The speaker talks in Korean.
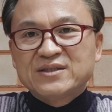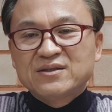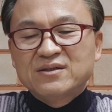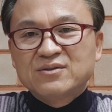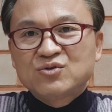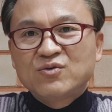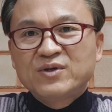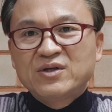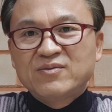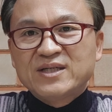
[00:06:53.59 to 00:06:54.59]
어,
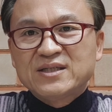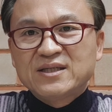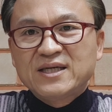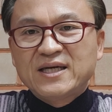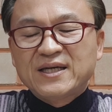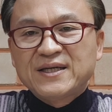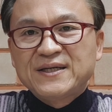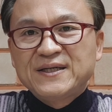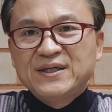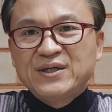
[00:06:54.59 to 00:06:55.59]
소변을 봤을 때
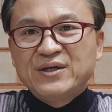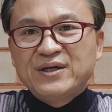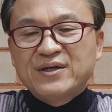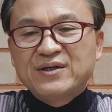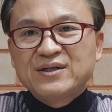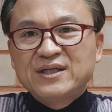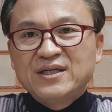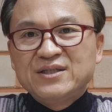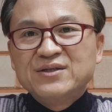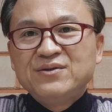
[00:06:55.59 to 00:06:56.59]

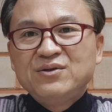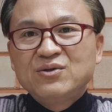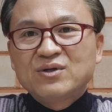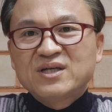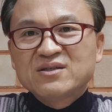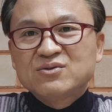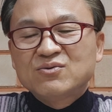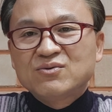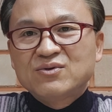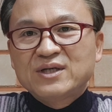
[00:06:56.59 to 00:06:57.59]
거기에 연노랑
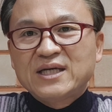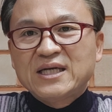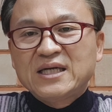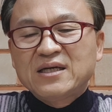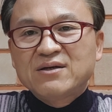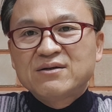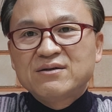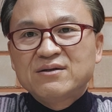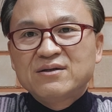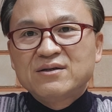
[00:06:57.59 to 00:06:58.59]
정도의
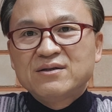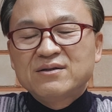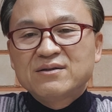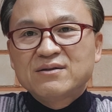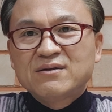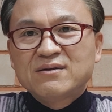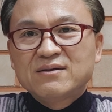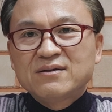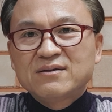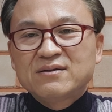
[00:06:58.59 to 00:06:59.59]
그
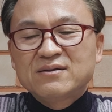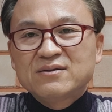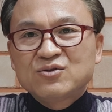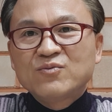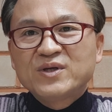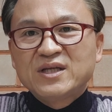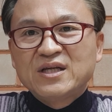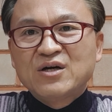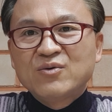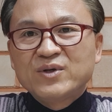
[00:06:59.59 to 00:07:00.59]
소변이
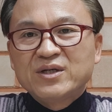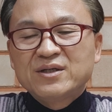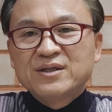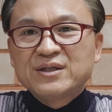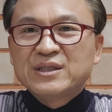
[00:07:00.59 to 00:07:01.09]
나오면은